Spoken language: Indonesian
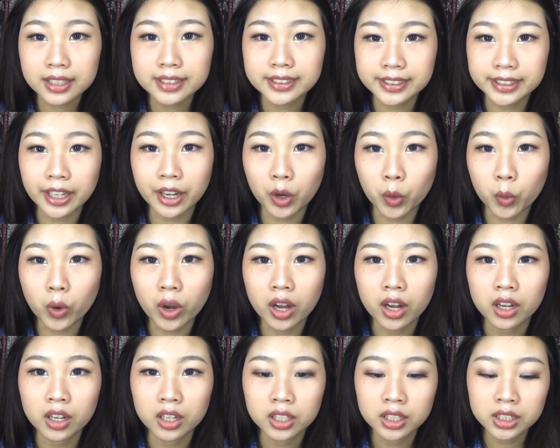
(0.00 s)
Kecewa.
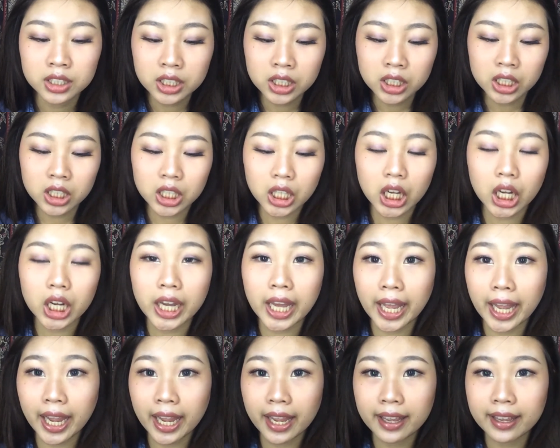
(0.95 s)
Oke.
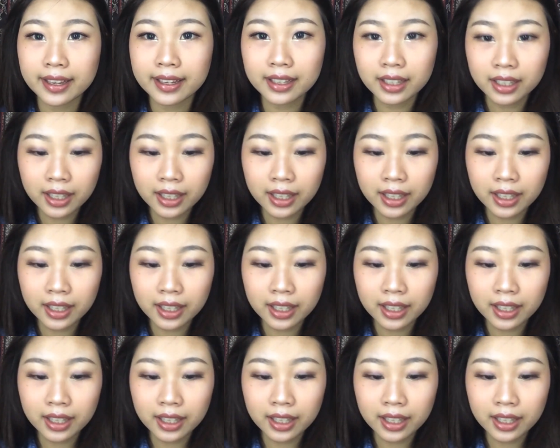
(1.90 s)
Okay.